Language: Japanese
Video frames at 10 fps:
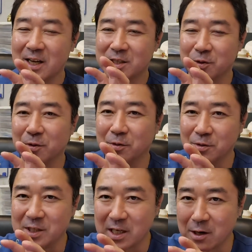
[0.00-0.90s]
その
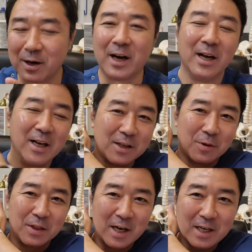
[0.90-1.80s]
内側、
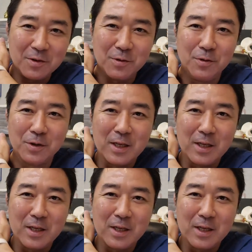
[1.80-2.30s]
要は中の方